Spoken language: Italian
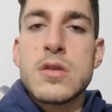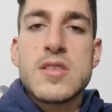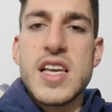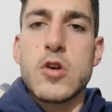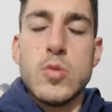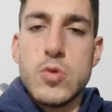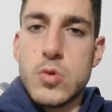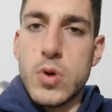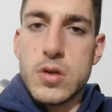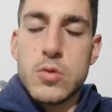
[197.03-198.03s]
sei
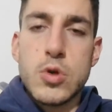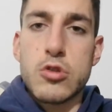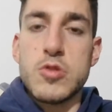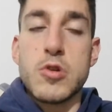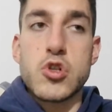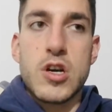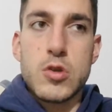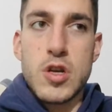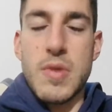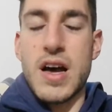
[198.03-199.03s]
comunque un ottimo
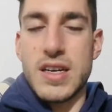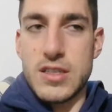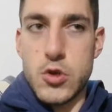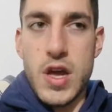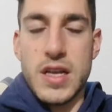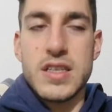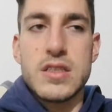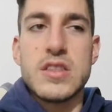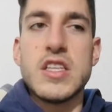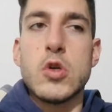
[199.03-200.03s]
giocatore, ma cioè
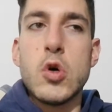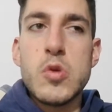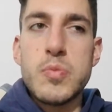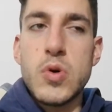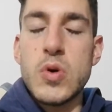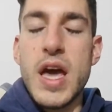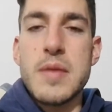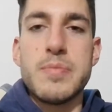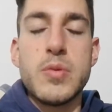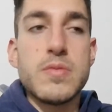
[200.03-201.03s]
di colpo e
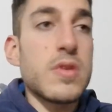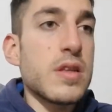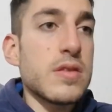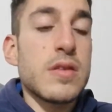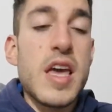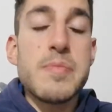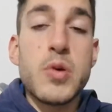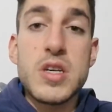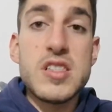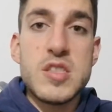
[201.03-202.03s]
in, po- e in,
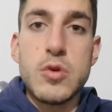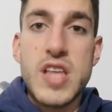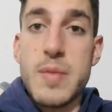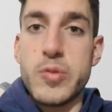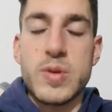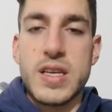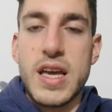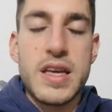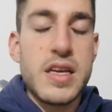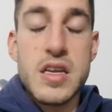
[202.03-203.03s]
pochissimo tempo,
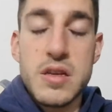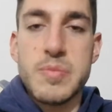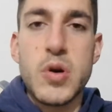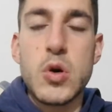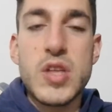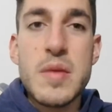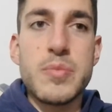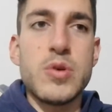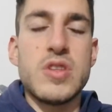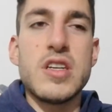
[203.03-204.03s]
perché in poco
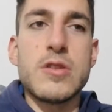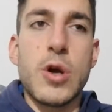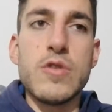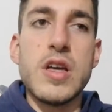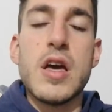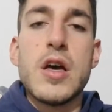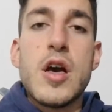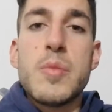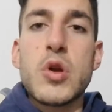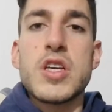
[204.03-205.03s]
tempo ti ritrovi
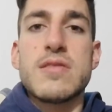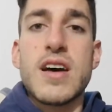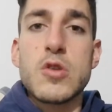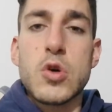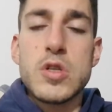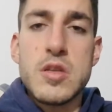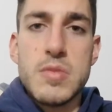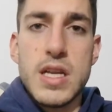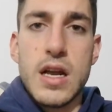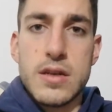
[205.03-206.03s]
proiettato con il
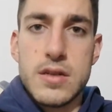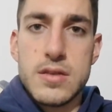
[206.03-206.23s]
Milan,